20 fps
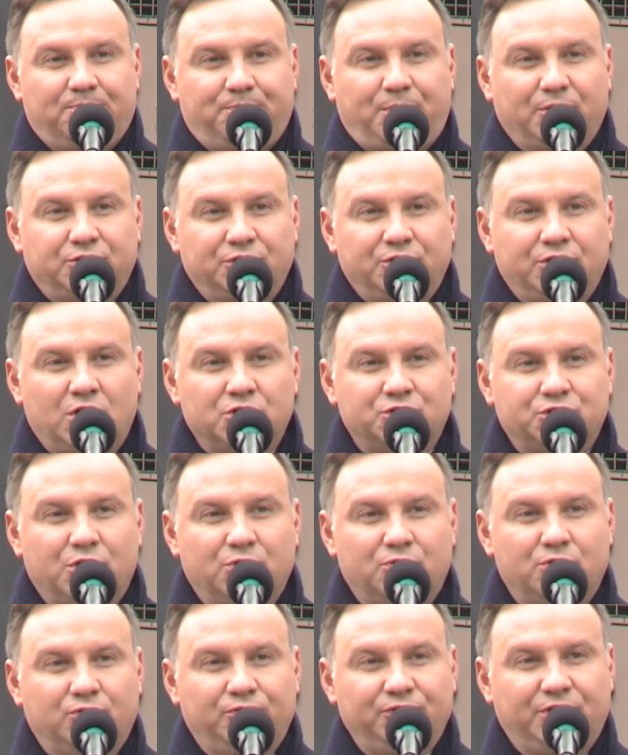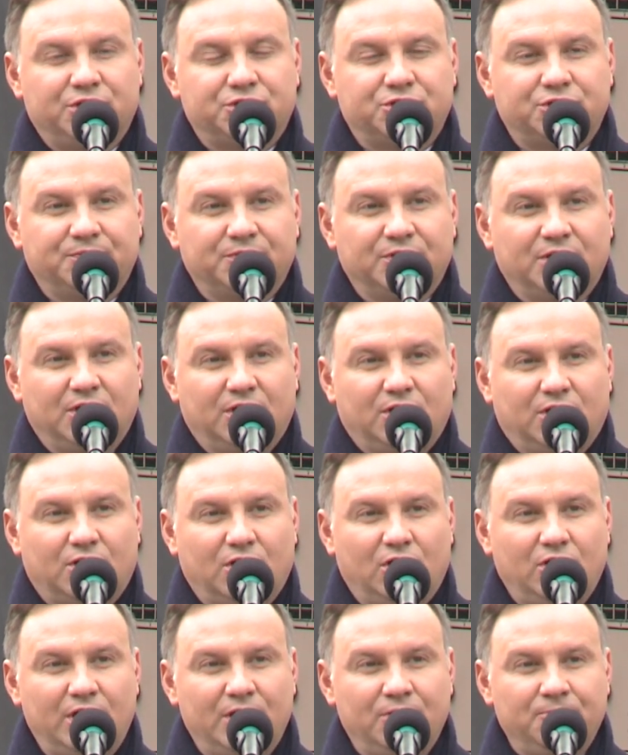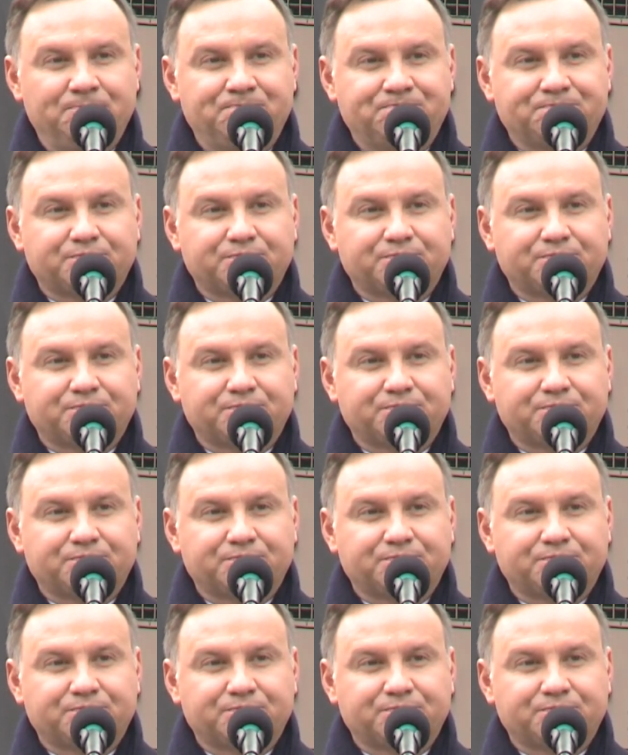podnoszą również rolę